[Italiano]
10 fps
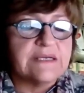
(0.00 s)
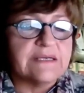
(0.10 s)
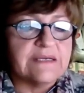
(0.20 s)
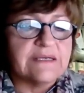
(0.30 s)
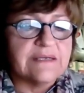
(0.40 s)

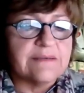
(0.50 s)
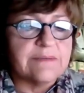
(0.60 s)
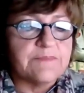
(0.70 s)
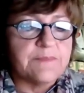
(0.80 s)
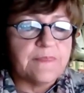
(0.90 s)

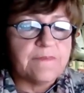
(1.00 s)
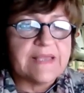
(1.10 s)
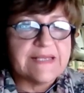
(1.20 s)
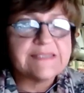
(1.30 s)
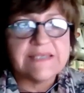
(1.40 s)
ehm,
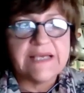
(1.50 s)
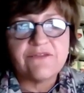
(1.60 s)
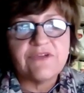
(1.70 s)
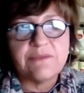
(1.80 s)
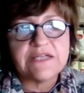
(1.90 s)
che
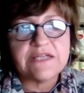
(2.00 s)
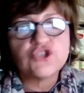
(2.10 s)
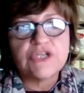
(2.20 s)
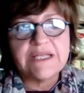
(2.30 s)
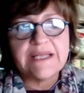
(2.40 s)
serve per
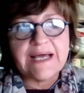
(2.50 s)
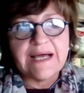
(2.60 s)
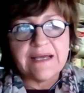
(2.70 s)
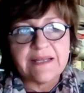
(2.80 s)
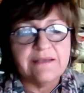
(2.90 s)

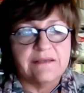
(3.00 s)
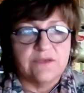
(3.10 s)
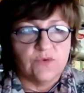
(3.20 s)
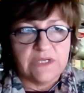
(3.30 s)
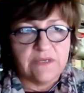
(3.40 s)
accelerare
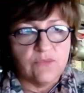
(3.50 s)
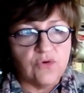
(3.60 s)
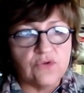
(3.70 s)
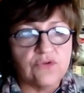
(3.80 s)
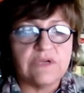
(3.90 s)
in qualche
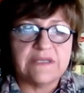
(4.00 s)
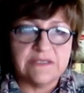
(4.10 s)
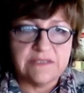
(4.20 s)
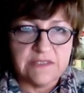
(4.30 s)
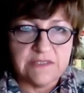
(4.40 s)
modo la
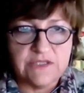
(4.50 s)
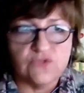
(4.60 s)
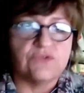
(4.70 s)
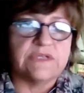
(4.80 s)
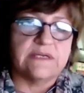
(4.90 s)

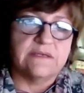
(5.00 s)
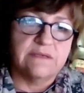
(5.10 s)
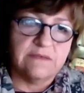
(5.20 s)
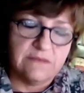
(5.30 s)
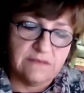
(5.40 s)
transizione
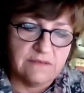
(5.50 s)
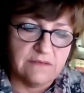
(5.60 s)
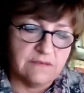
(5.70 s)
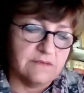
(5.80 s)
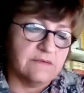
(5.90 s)

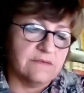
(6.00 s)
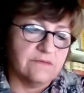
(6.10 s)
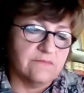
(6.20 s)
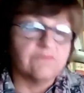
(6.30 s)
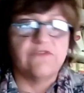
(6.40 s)
eh,